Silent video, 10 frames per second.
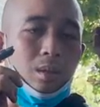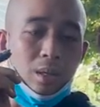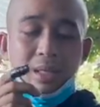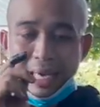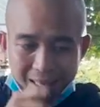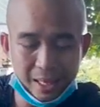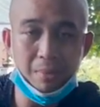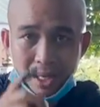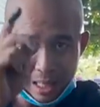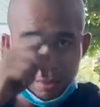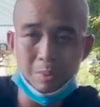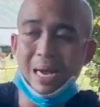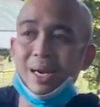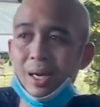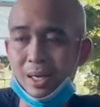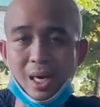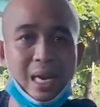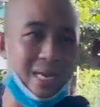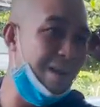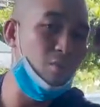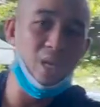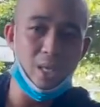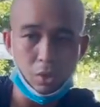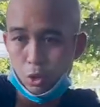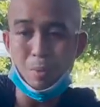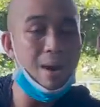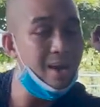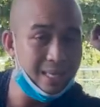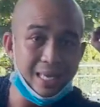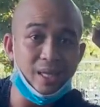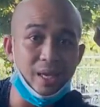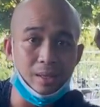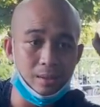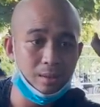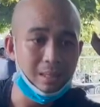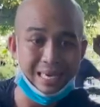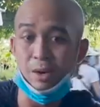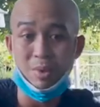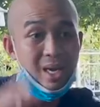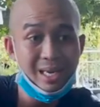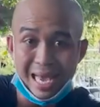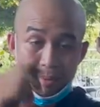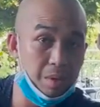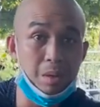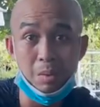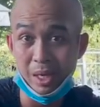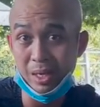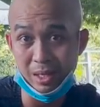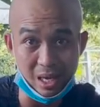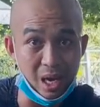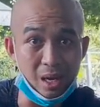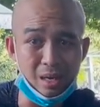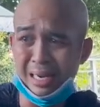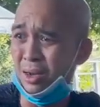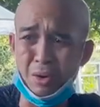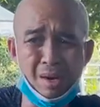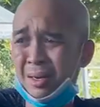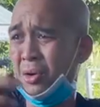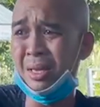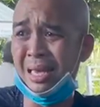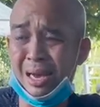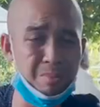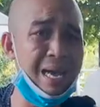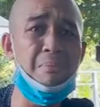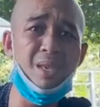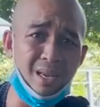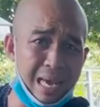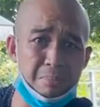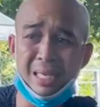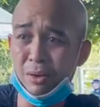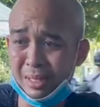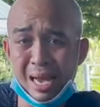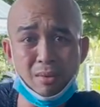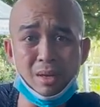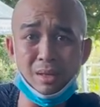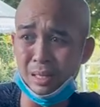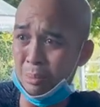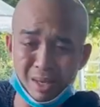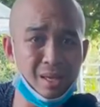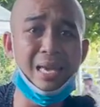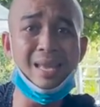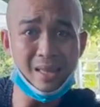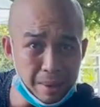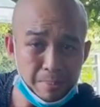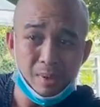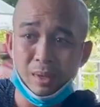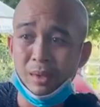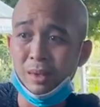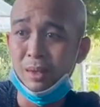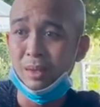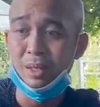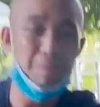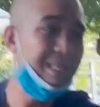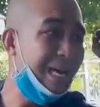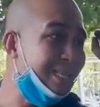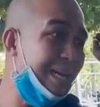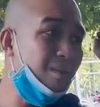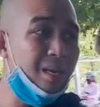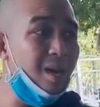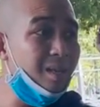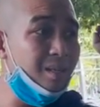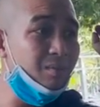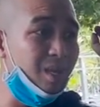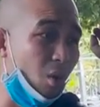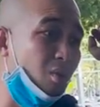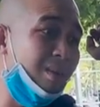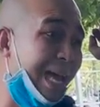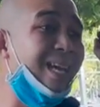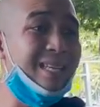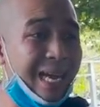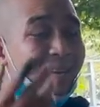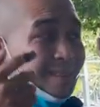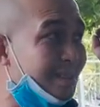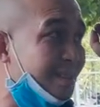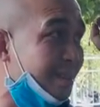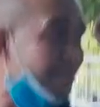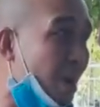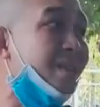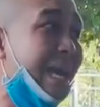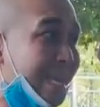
sửa xe thì mình có một cái rất là rõ ràng đầu tiên vô tôi báo anh giá tiền anh đồng ý anh làm anh đồng ý thì về anh khỏi đứng nói về vòng làm gì làm sao sao á không có thời gian tiếp nhưng mà tại sao cái đó ví dụ thấy thì thấy nó mất